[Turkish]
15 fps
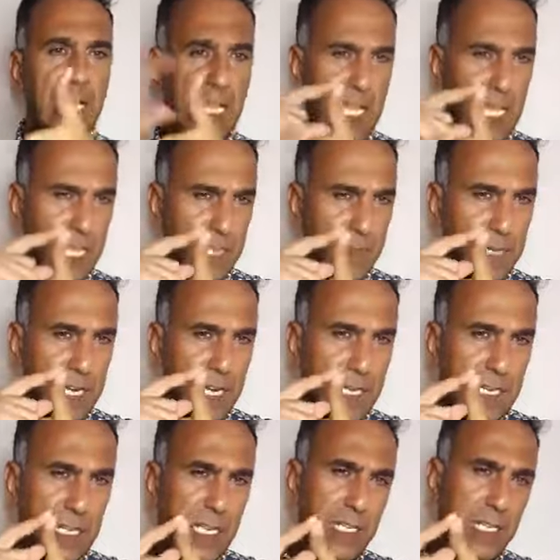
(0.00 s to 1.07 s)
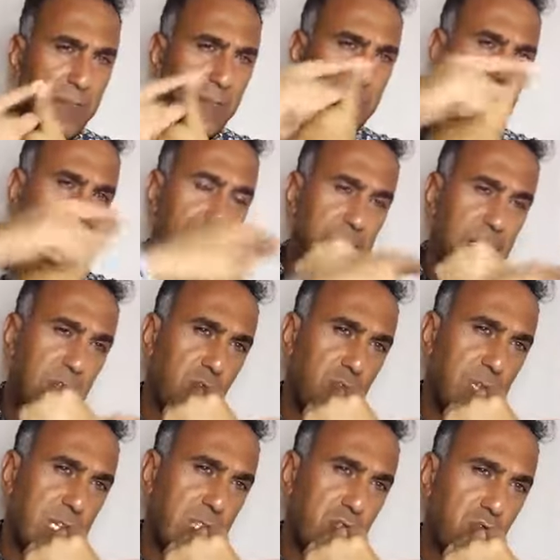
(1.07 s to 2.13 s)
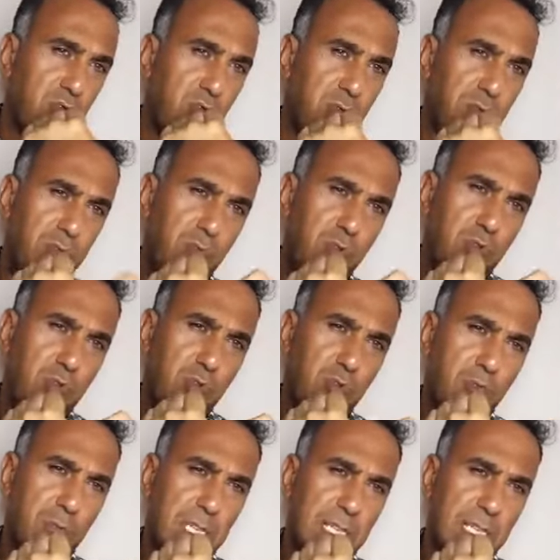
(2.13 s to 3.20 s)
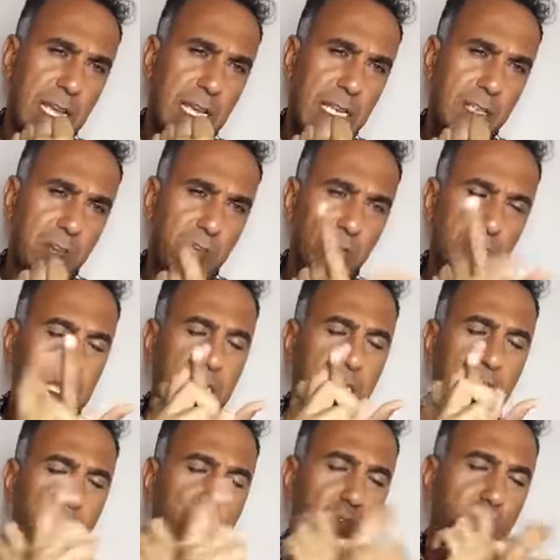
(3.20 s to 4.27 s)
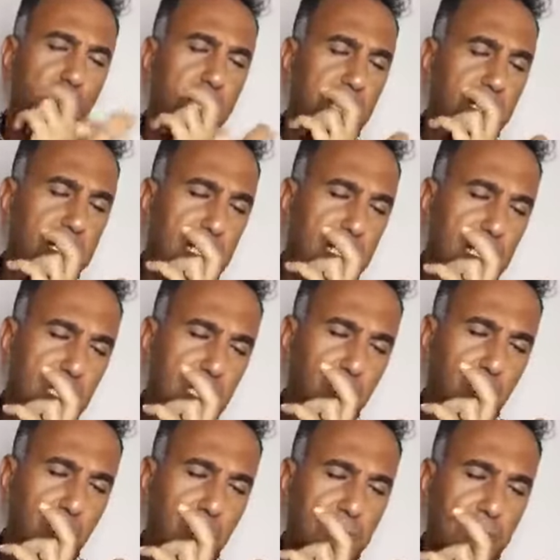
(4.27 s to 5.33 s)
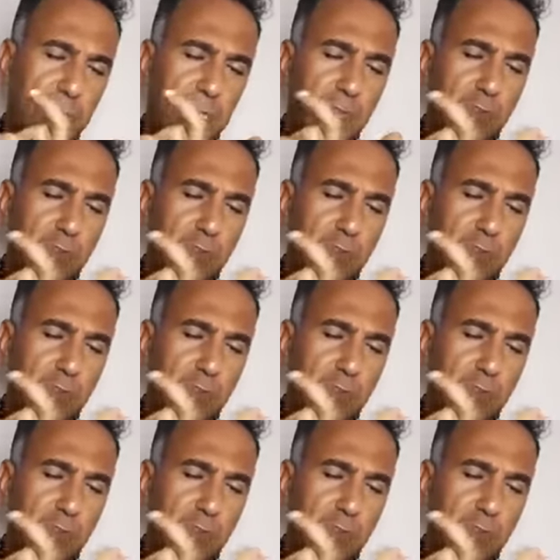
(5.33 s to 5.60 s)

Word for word: eğitmen arkadaşlarımızı hemen o birinci modül grubuna dahil ediyoruz. İkinci modül alanı ikinci modül kapalı